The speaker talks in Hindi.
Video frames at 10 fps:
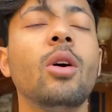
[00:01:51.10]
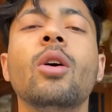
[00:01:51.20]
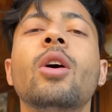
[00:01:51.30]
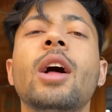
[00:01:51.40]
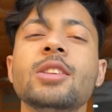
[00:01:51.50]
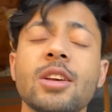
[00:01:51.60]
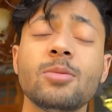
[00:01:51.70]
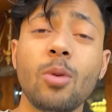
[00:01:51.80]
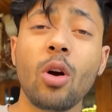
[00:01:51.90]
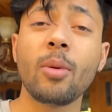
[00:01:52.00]
और आज के इस
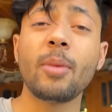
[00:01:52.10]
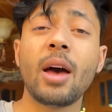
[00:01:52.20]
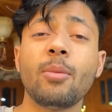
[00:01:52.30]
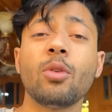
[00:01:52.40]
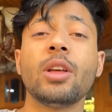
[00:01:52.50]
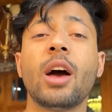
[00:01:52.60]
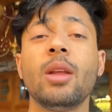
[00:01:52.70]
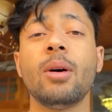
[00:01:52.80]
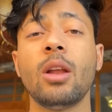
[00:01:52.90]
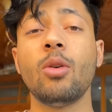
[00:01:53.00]
ब्लॉग में मैं आपको दिखाने
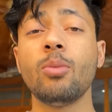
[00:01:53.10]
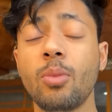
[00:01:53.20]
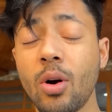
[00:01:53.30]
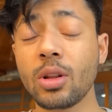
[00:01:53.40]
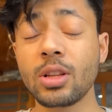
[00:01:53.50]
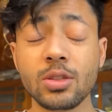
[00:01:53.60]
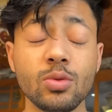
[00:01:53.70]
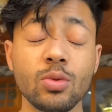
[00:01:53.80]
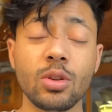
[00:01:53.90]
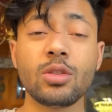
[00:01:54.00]
वाला हूँ बहुत ही
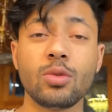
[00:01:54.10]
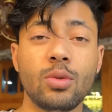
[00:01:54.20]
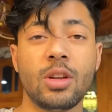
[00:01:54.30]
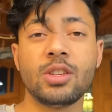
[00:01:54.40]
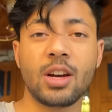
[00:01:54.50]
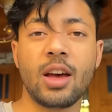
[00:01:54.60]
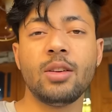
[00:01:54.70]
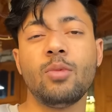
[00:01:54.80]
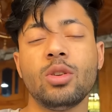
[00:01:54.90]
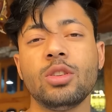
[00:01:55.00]
सुंदर सुंदर जगह
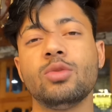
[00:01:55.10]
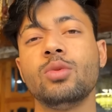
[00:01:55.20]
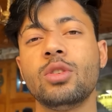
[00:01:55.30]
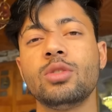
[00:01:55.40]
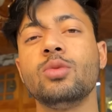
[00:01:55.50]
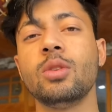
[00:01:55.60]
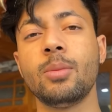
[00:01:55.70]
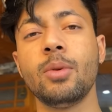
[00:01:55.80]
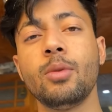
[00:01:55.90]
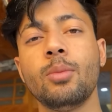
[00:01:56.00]
बहुत ही सुंदर सुंदर
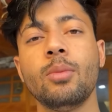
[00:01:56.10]
व्यू